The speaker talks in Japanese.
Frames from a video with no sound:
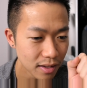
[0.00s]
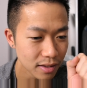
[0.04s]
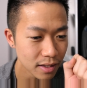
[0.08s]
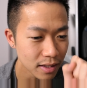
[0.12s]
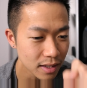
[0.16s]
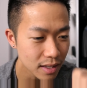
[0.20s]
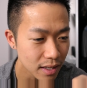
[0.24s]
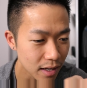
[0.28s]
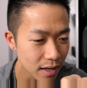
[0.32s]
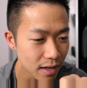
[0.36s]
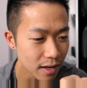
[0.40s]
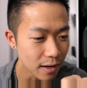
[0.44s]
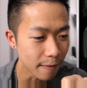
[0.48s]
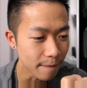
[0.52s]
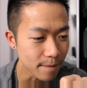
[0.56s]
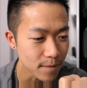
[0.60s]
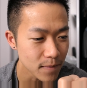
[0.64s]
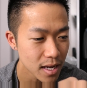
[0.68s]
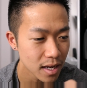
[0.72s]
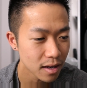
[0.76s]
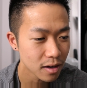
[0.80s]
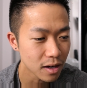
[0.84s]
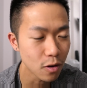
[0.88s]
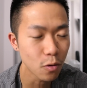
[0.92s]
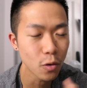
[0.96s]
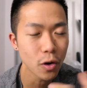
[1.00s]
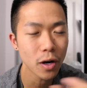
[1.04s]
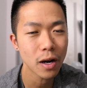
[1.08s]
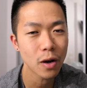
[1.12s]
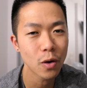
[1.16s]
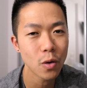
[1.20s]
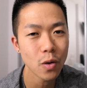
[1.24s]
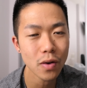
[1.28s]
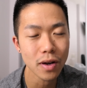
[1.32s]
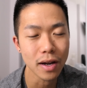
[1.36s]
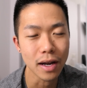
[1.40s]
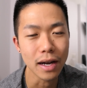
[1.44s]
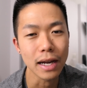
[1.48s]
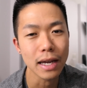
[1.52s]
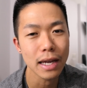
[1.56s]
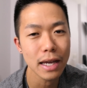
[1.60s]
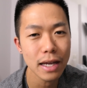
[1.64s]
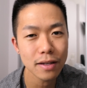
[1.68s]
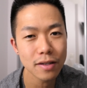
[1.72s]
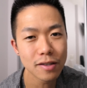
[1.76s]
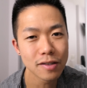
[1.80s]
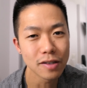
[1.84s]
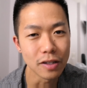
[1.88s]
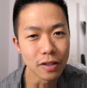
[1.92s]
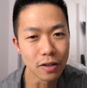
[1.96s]
だから声かけ
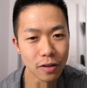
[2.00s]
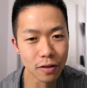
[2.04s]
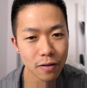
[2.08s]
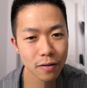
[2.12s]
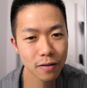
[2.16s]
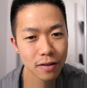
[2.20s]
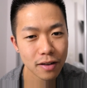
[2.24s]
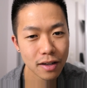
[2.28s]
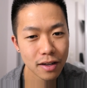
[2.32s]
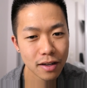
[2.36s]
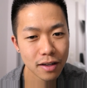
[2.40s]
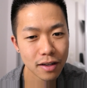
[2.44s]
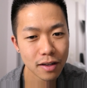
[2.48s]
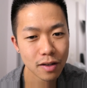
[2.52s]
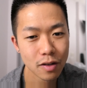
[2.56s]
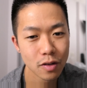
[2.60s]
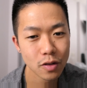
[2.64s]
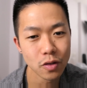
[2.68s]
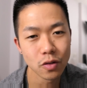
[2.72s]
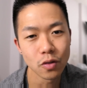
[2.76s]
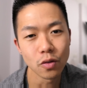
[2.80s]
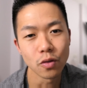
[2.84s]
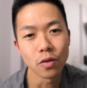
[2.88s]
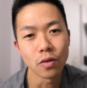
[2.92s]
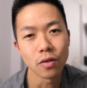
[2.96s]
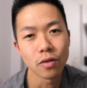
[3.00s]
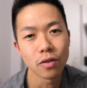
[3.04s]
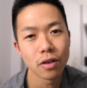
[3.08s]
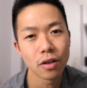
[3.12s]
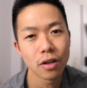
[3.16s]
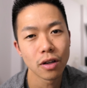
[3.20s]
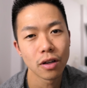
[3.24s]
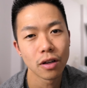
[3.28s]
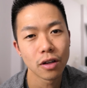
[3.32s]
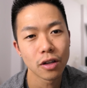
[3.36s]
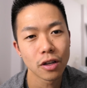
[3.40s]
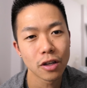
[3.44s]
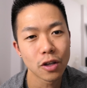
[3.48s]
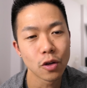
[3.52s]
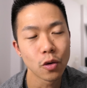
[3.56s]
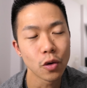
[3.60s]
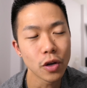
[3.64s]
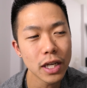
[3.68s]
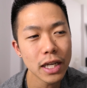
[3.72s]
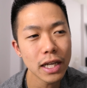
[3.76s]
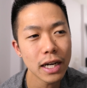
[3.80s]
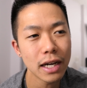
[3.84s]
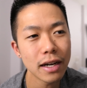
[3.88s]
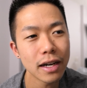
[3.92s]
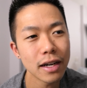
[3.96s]
やすいねその拒
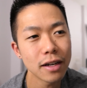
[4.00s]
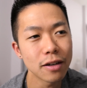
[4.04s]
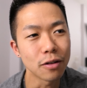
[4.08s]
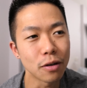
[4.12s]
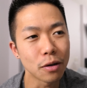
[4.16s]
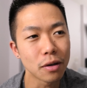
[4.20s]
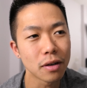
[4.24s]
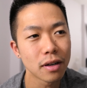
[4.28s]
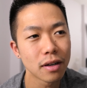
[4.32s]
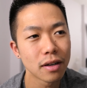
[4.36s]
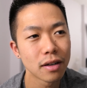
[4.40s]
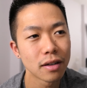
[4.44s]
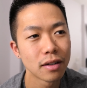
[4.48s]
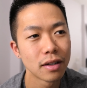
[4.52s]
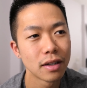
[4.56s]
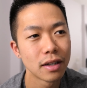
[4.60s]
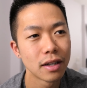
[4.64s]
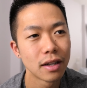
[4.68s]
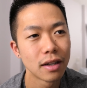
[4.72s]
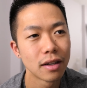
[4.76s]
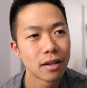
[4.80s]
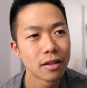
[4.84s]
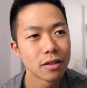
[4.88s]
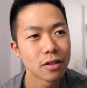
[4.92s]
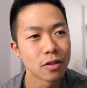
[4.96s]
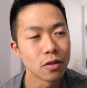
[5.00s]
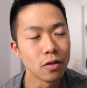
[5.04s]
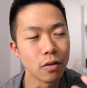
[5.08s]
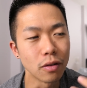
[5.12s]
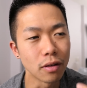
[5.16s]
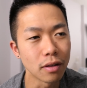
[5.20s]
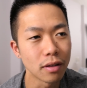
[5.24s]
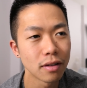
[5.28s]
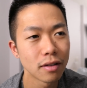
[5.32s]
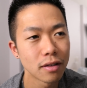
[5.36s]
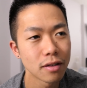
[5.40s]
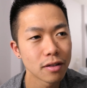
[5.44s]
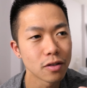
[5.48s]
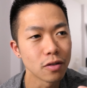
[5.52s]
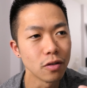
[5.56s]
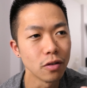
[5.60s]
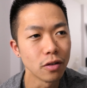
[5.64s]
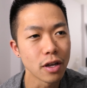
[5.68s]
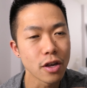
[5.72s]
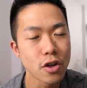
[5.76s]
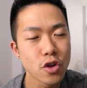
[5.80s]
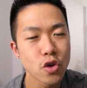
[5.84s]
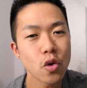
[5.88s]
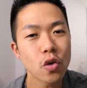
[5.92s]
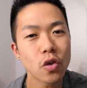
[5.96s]
否られるそのその
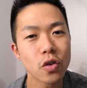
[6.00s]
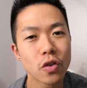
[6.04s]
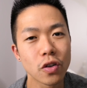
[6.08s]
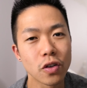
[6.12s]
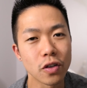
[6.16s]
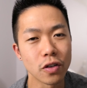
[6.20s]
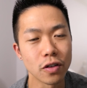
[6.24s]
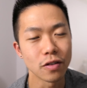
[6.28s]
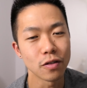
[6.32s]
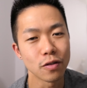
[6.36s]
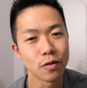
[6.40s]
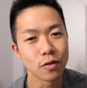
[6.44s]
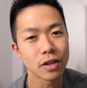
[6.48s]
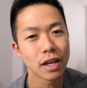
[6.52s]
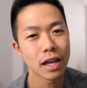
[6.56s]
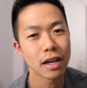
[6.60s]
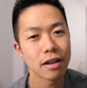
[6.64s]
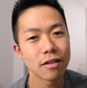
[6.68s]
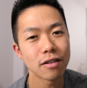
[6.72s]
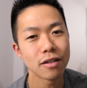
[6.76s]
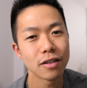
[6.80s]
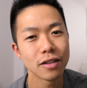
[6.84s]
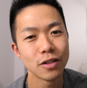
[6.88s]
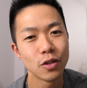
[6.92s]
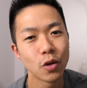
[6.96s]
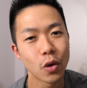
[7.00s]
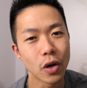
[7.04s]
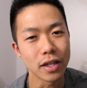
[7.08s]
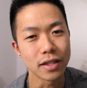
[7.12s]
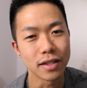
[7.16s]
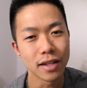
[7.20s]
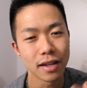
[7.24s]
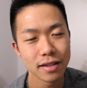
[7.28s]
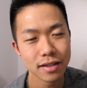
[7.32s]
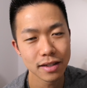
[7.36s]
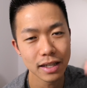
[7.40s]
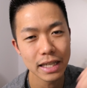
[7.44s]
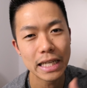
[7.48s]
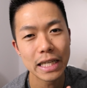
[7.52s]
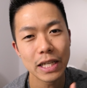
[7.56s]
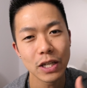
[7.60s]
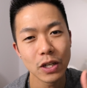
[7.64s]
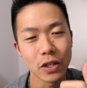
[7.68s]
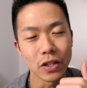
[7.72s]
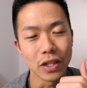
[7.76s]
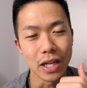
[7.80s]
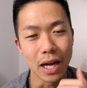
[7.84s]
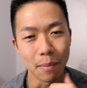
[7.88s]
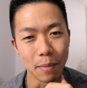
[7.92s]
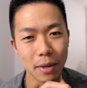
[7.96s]
ねショック受ける度が全然
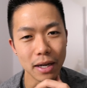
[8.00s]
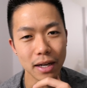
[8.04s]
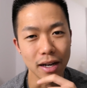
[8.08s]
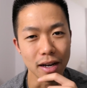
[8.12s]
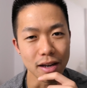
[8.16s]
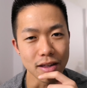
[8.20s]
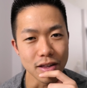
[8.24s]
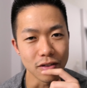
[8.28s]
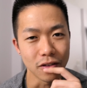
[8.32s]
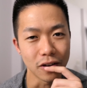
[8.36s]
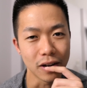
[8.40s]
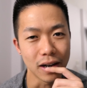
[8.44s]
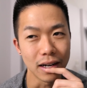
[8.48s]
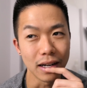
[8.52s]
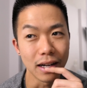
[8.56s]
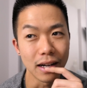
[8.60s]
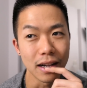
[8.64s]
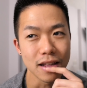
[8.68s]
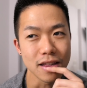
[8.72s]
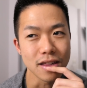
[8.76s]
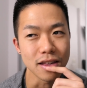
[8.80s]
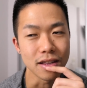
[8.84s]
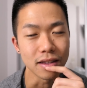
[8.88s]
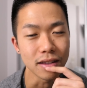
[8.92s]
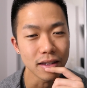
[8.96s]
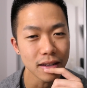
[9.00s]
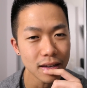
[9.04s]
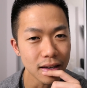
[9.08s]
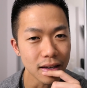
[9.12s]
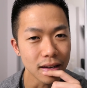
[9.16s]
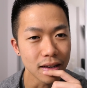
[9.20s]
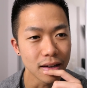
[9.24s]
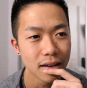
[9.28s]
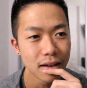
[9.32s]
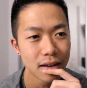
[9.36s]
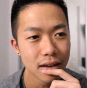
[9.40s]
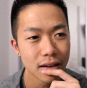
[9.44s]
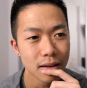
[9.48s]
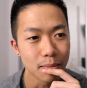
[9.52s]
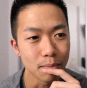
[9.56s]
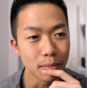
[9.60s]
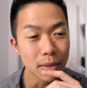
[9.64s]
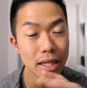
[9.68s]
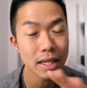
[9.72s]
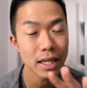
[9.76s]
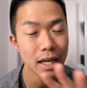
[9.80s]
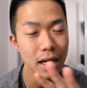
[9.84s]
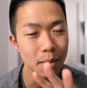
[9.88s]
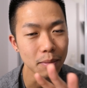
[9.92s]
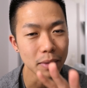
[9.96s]
低いねアメリカ人カナダ人でみ
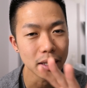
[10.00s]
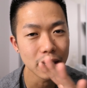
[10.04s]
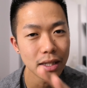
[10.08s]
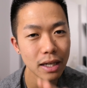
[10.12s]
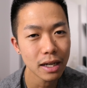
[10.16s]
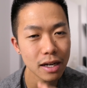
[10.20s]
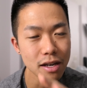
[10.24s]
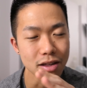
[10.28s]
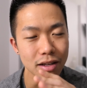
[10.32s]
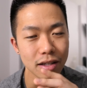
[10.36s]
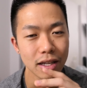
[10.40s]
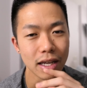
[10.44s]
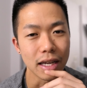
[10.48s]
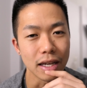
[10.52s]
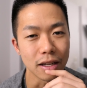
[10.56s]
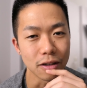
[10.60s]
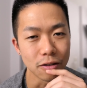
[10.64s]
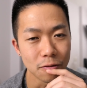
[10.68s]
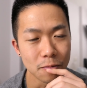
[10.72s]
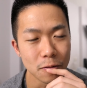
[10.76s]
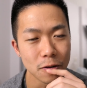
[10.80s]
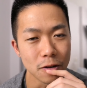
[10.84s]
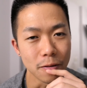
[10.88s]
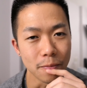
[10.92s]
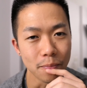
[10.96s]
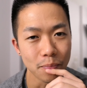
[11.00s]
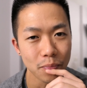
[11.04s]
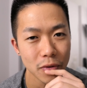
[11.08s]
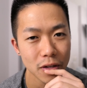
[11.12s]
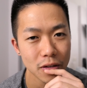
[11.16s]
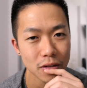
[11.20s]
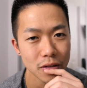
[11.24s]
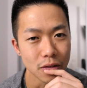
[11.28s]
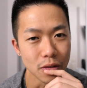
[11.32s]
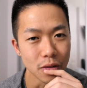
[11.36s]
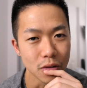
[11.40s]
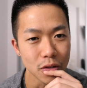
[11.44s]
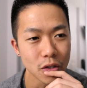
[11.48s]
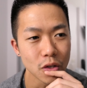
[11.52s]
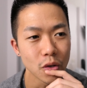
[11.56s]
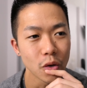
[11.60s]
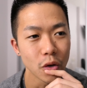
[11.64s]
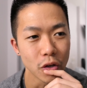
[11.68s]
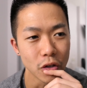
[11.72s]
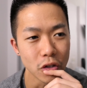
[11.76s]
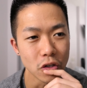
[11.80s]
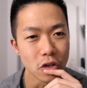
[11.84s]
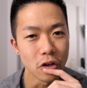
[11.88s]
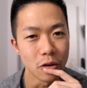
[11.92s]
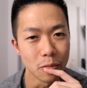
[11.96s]
んながみんながじゃないけどもその強
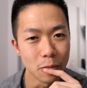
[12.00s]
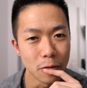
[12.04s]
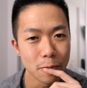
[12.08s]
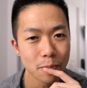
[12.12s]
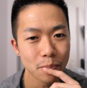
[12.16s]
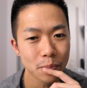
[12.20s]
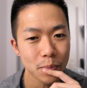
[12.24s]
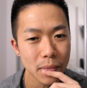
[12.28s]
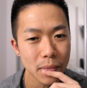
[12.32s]
い人よりも